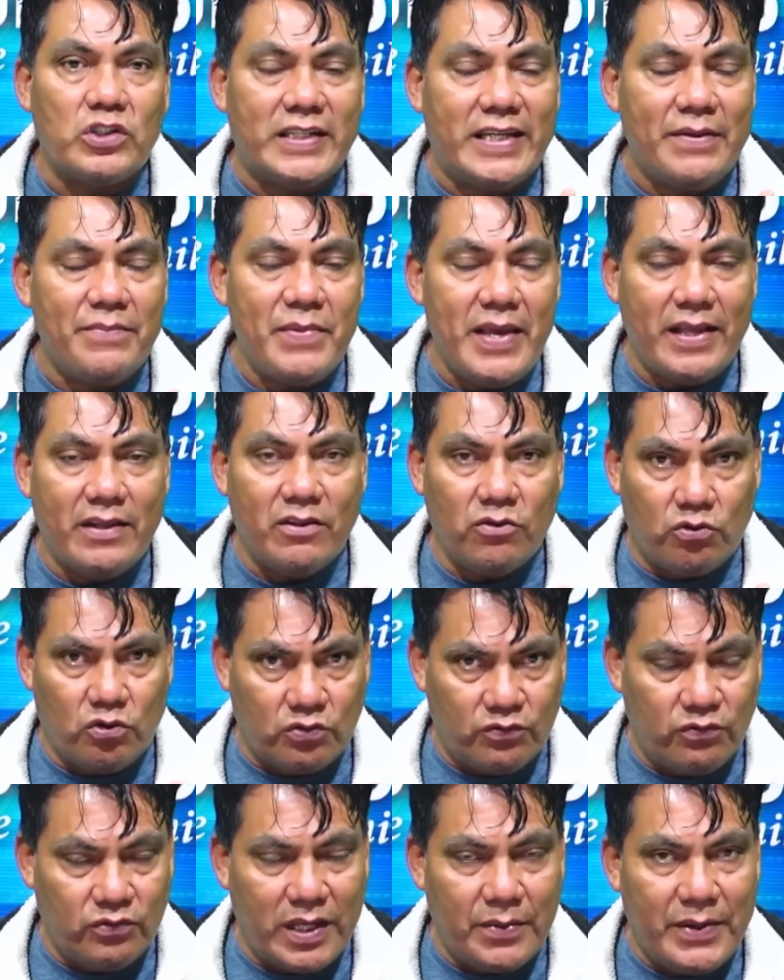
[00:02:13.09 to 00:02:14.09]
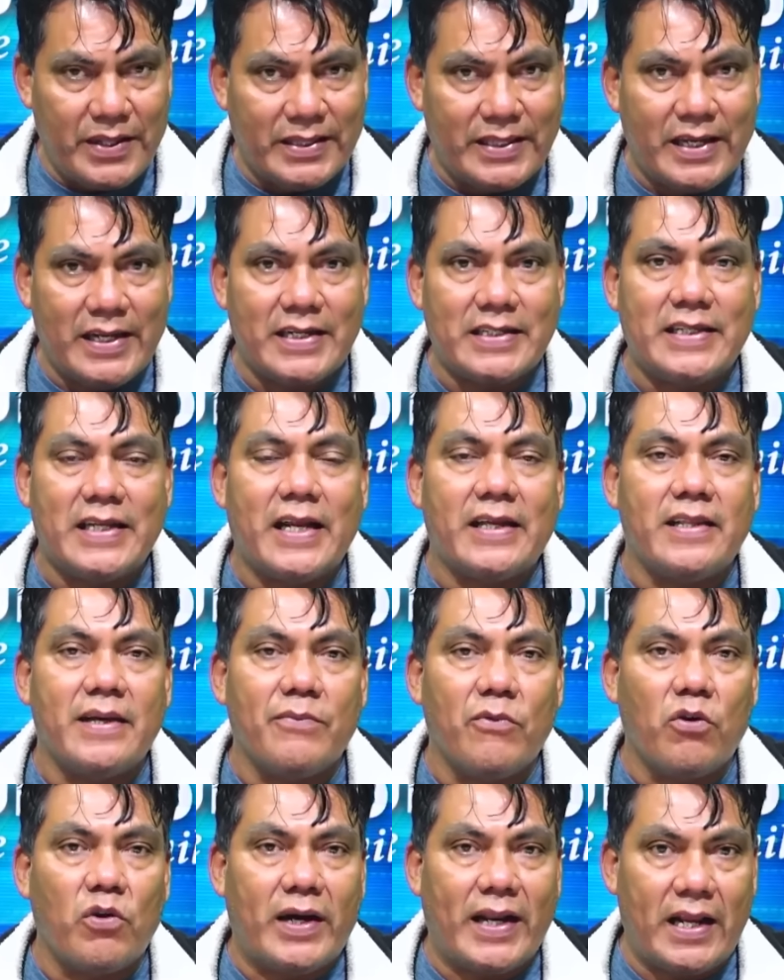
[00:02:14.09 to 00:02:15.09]
cimientos fundamentales de la
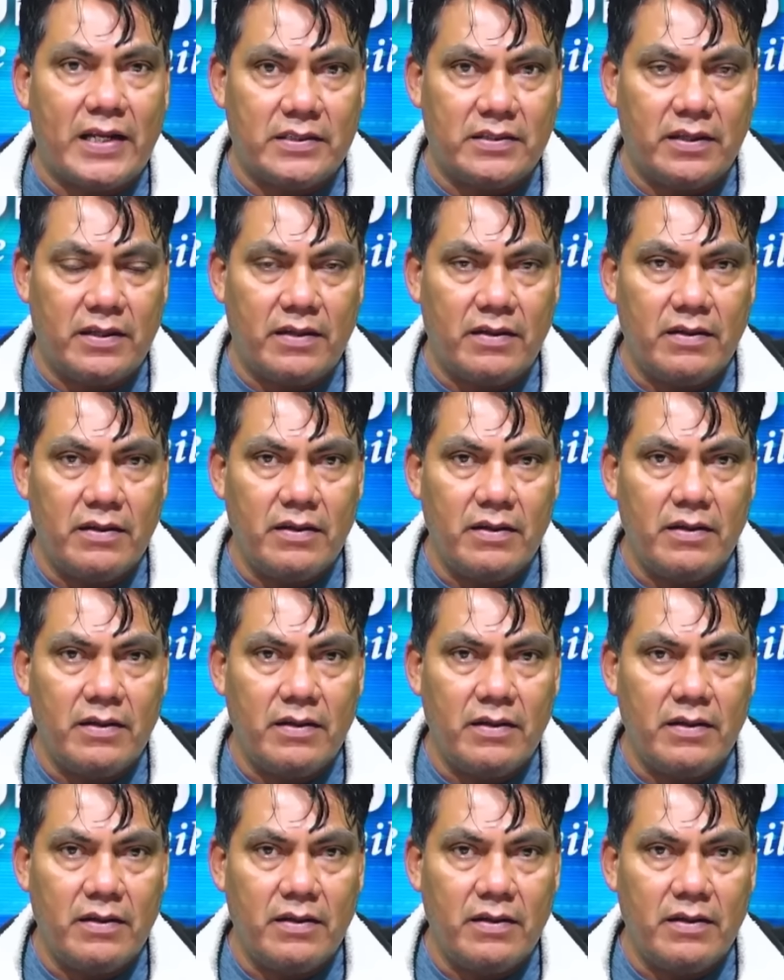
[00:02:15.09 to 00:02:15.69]
democracia